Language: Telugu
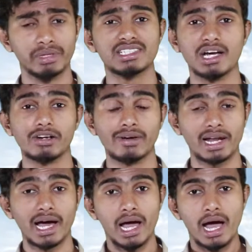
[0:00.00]
మిక్స్ అవ్వడం
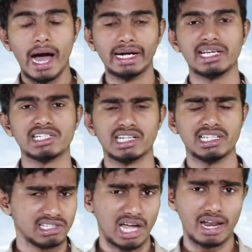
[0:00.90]
వల్ల ఆ టేస్ట్
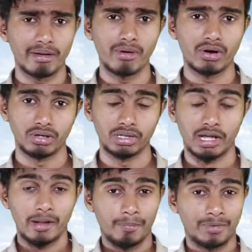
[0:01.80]
అనేది చాలా బాగుంటుంది
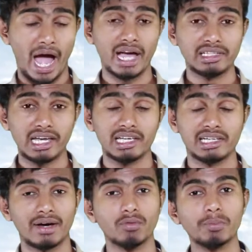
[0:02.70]
అయితే
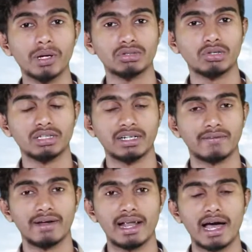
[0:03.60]
ఇలా ఉప్పు వేసుకొని
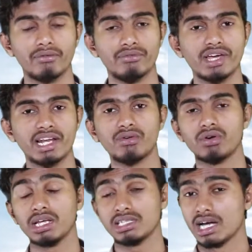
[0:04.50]
తినడం వల్ల వేరే
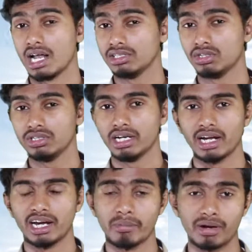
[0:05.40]
కూడా చాలా జరుగుతాయి
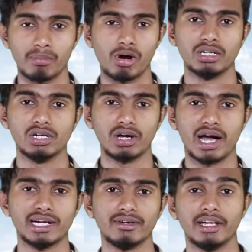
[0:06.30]
అంట మన బాడీలో
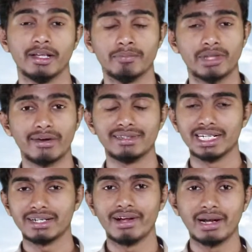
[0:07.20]
కానివ్వండి అవి
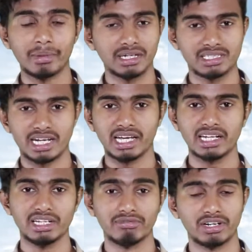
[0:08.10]
తినడం వల్ల మనకు జరిగే
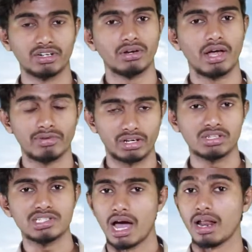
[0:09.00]
ఎఫెక్ట్లు
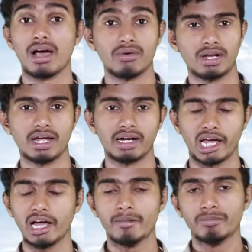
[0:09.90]
ఎఫెక్ట్లు చాలా ఉన్నాయంట